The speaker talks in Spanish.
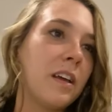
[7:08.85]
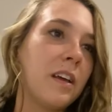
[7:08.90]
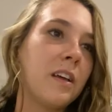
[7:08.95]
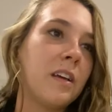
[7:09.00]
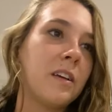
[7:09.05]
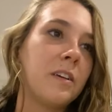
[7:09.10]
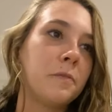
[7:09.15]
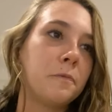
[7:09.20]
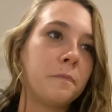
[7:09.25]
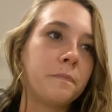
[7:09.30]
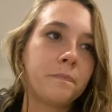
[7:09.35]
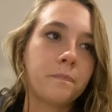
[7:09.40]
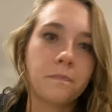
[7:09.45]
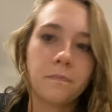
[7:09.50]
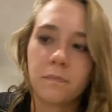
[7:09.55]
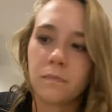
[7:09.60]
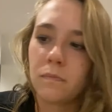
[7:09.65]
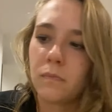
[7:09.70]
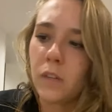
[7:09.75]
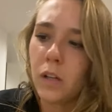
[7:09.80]
Eh,
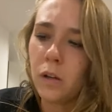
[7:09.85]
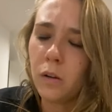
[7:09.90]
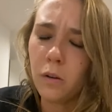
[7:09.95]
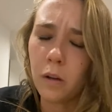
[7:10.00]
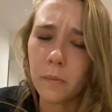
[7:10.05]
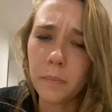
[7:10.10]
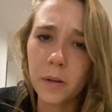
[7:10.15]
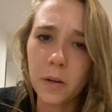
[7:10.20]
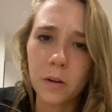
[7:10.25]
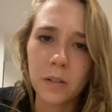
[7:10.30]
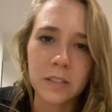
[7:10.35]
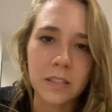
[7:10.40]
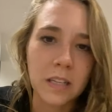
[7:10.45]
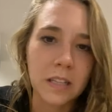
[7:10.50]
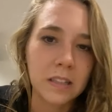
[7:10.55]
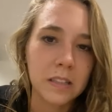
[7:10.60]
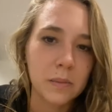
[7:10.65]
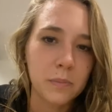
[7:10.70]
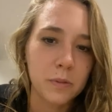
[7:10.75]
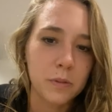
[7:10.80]
lo admiro
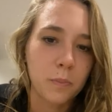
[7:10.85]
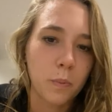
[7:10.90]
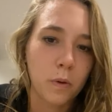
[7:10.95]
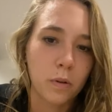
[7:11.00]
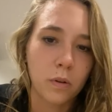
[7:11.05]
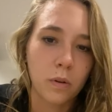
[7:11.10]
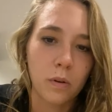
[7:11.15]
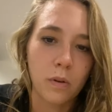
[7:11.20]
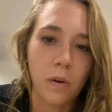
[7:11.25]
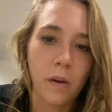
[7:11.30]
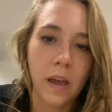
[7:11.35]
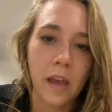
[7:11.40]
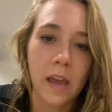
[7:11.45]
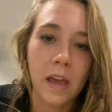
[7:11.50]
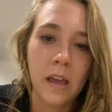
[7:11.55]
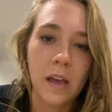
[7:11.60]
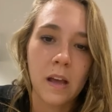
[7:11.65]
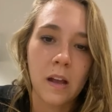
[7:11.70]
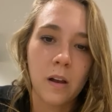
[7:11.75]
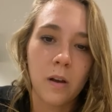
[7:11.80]
bastante pues por todo lo
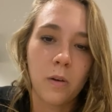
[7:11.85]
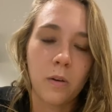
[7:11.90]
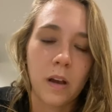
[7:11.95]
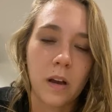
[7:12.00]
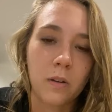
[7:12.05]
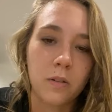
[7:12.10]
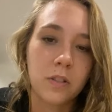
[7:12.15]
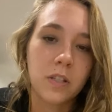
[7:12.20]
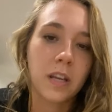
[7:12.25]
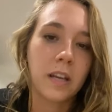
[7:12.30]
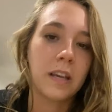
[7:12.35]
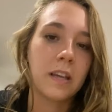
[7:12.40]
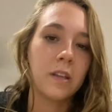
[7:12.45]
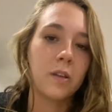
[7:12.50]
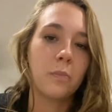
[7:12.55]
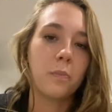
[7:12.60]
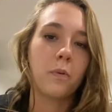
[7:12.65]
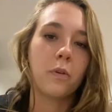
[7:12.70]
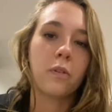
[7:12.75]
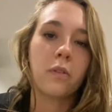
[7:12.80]
que, lo que ha
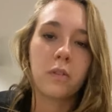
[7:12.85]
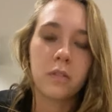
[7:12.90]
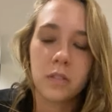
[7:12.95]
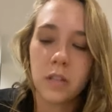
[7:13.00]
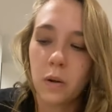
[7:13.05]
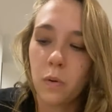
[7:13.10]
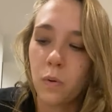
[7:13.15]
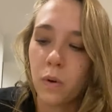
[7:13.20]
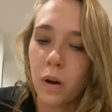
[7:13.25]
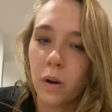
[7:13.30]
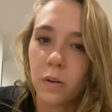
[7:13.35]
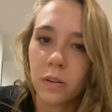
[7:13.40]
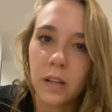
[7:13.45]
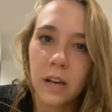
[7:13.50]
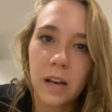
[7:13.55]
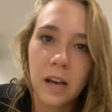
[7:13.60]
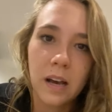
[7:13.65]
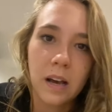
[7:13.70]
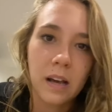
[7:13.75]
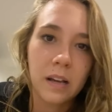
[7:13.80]
conseguido, por ser jugador
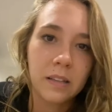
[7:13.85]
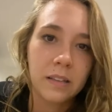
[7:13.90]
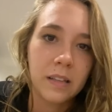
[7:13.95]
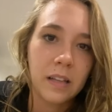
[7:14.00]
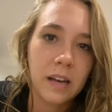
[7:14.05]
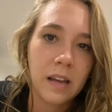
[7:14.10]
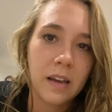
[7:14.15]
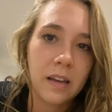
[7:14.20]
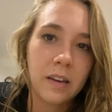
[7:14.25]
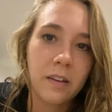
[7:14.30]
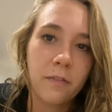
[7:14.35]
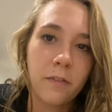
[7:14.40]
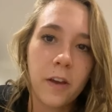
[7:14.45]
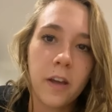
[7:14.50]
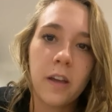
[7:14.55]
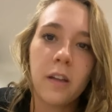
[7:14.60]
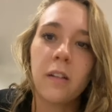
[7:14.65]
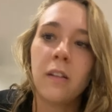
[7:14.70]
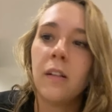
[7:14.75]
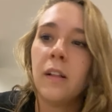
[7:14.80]
de la, de la
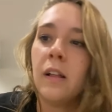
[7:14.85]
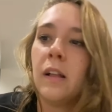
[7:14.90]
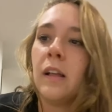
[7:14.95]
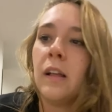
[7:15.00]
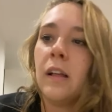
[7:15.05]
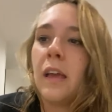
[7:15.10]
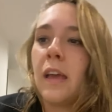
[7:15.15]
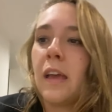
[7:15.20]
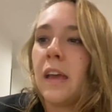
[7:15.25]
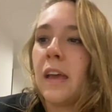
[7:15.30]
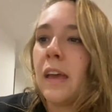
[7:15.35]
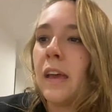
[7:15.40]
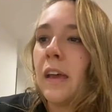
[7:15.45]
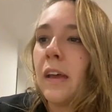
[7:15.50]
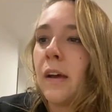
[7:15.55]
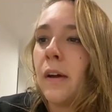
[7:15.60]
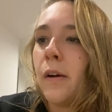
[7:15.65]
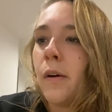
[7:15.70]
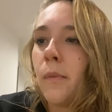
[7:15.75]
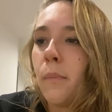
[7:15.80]
NFL,
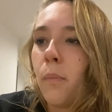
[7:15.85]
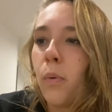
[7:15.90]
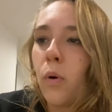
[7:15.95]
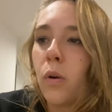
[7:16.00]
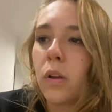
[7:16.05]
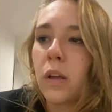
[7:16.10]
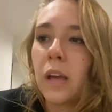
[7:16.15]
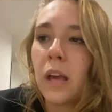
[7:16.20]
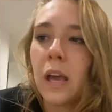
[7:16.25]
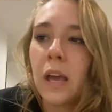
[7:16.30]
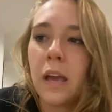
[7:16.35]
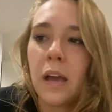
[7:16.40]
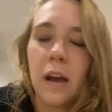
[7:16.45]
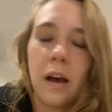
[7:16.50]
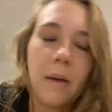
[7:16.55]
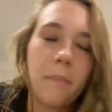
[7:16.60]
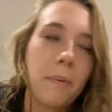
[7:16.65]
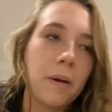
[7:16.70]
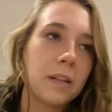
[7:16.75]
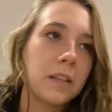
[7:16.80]
eh,
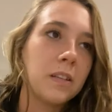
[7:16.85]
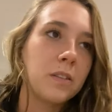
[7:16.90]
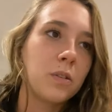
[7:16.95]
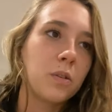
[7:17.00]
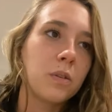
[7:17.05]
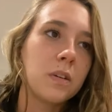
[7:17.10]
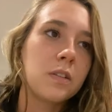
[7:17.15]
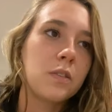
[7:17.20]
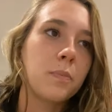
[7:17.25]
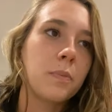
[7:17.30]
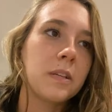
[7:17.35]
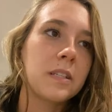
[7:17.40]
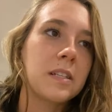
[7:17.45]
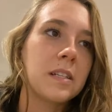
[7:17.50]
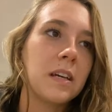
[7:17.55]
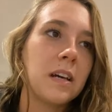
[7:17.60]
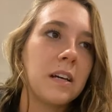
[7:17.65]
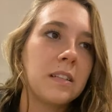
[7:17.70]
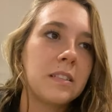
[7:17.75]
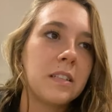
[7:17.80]
porque aparte de todo eso,
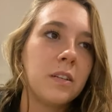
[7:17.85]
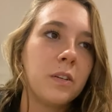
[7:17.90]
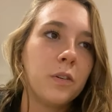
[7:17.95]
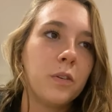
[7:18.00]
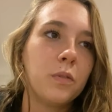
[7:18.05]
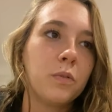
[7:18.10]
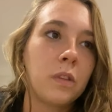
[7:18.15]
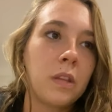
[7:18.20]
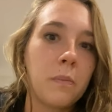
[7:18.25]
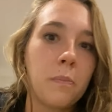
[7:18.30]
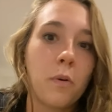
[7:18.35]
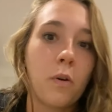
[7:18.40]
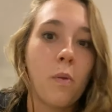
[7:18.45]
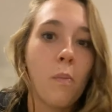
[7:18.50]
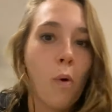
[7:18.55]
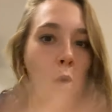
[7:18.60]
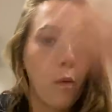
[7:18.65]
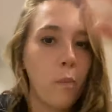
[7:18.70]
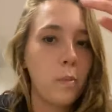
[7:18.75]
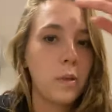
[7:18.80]
pues ha sido un tipo
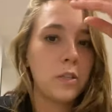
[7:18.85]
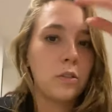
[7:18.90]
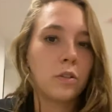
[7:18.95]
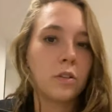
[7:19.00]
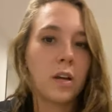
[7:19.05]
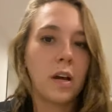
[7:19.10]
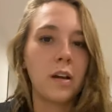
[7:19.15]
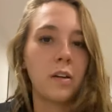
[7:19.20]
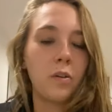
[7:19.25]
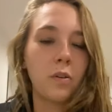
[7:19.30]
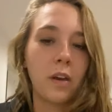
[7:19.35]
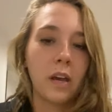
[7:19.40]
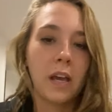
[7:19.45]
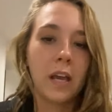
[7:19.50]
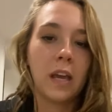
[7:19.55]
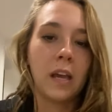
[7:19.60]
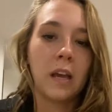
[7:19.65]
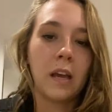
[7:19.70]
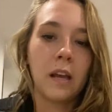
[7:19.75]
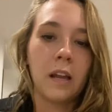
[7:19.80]
como visionario
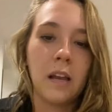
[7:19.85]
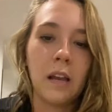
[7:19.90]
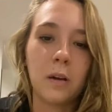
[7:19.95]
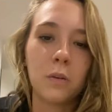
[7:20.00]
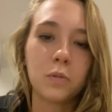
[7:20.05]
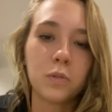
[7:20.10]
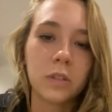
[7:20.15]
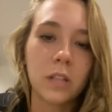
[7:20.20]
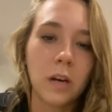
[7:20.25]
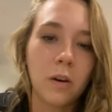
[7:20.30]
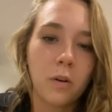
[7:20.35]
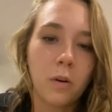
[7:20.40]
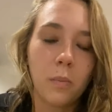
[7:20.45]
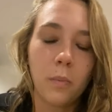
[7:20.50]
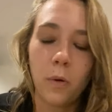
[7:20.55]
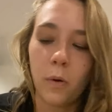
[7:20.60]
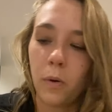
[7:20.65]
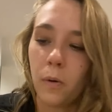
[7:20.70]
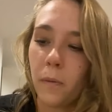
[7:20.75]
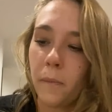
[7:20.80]
que le ha gustado
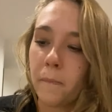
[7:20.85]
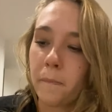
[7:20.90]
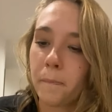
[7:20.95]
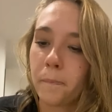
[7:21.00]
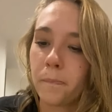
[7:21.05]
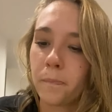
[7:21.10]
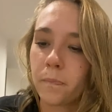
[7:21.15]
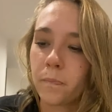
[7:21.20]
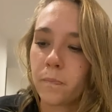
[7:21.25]
como